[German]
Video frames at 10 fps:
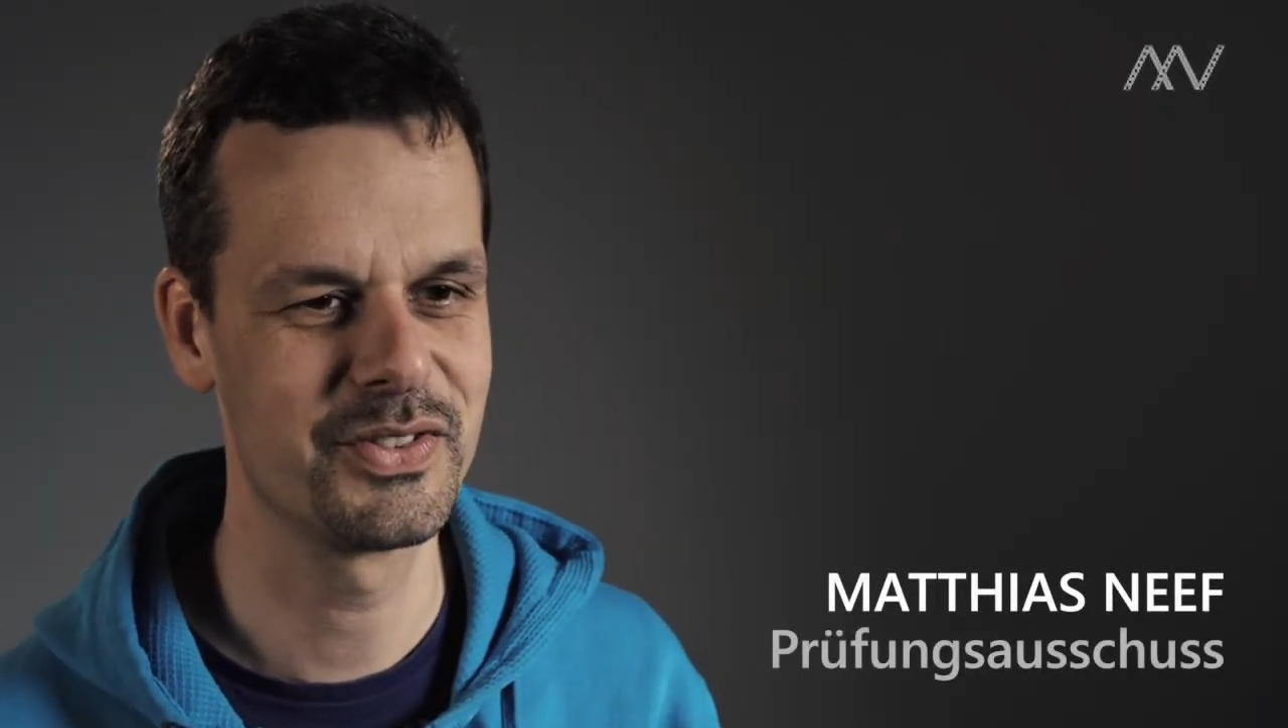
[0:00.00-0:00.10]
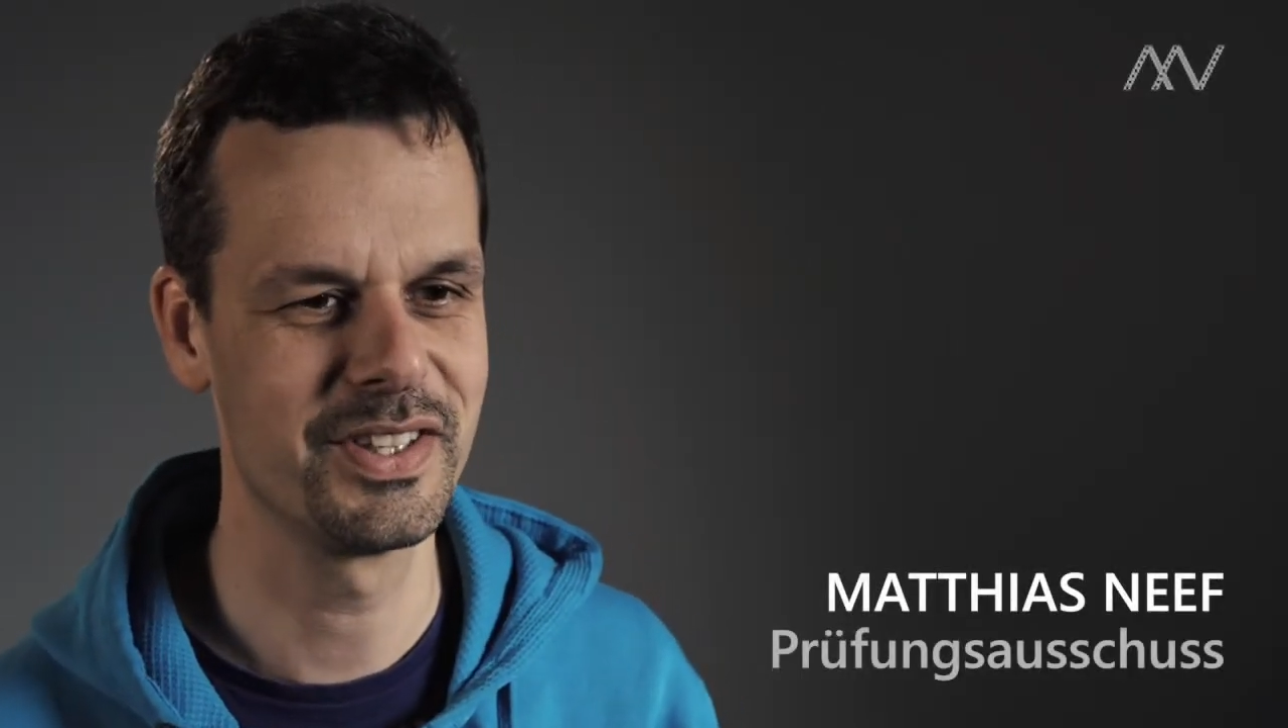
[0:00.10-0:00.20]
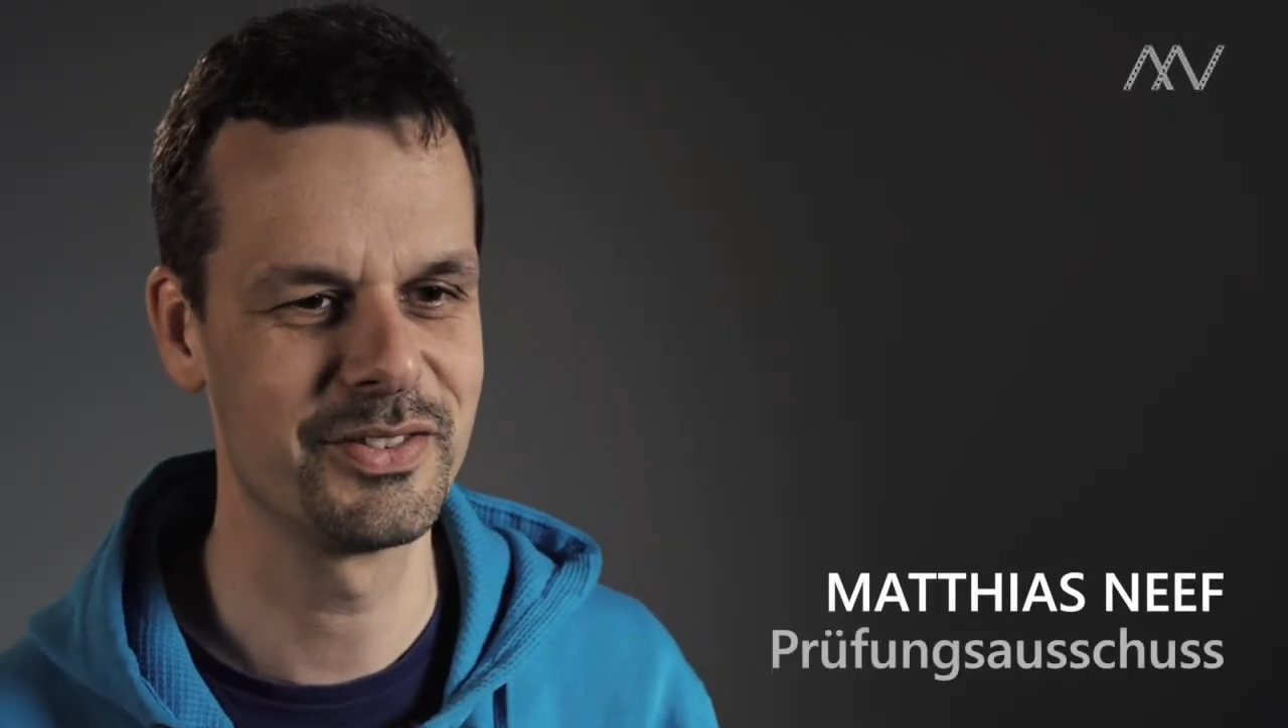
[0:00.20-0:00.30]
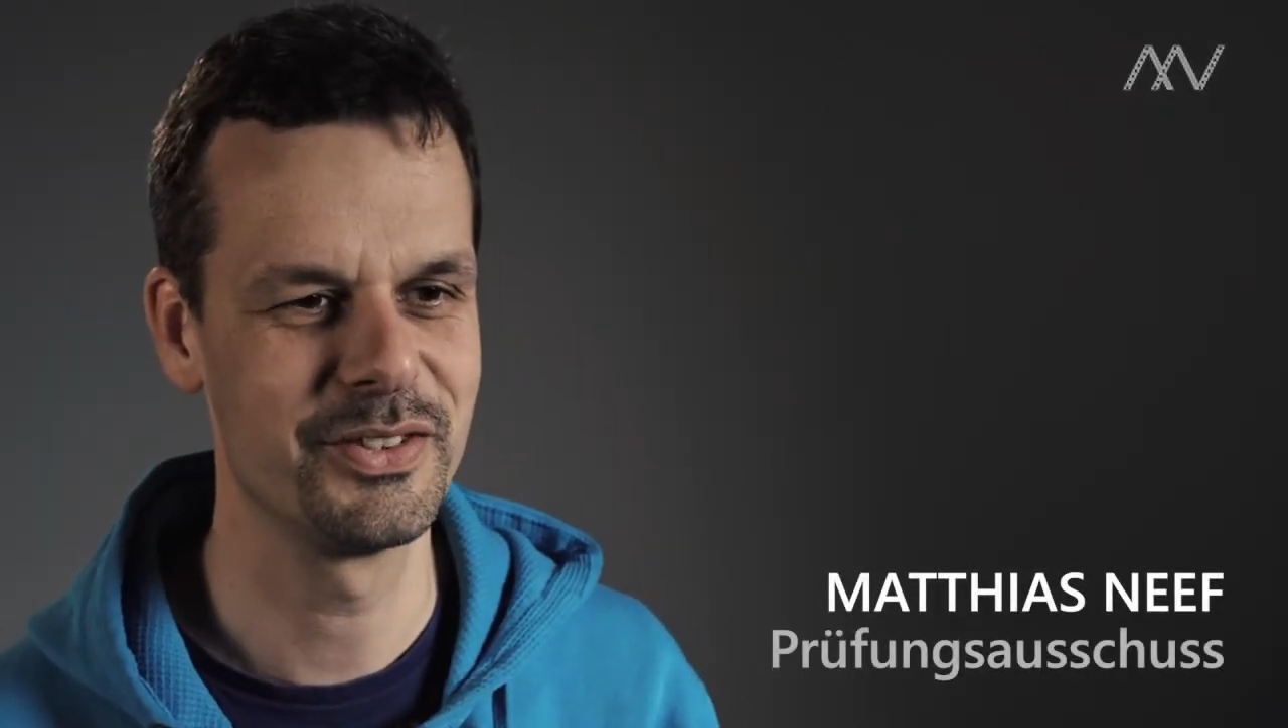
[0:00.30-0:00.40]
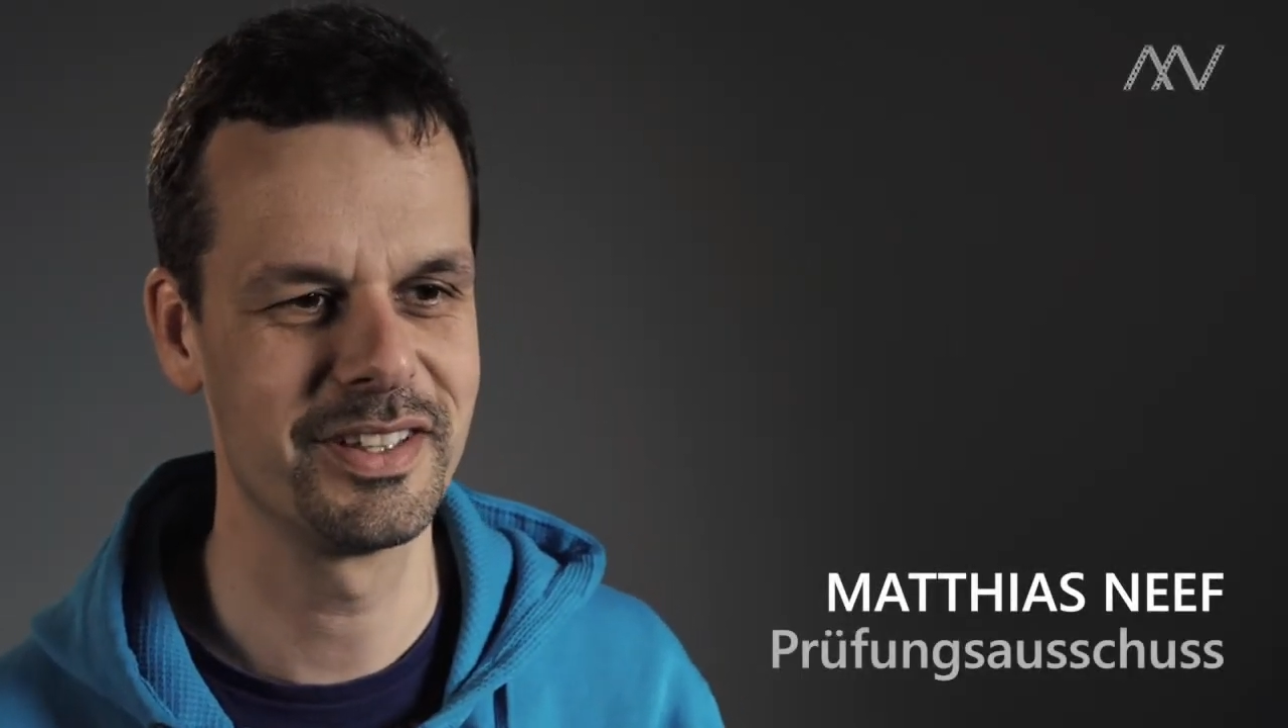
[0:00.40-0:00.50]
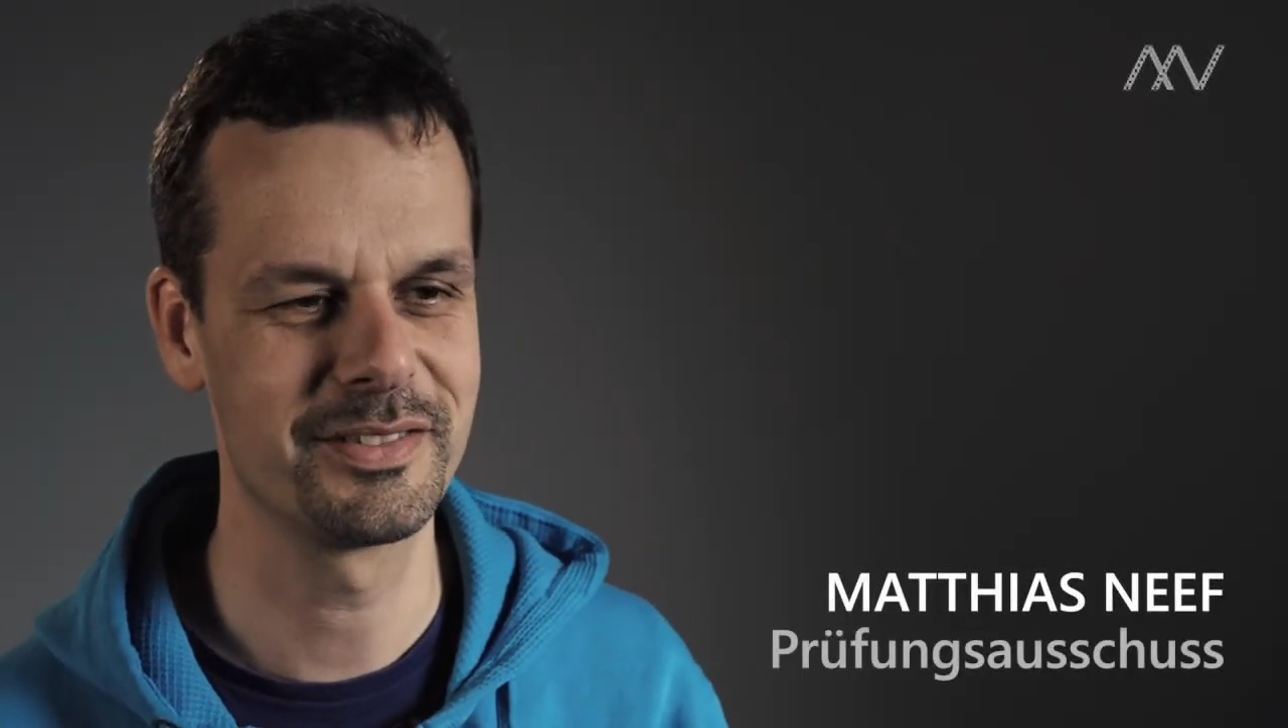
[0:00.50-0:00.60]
Also in der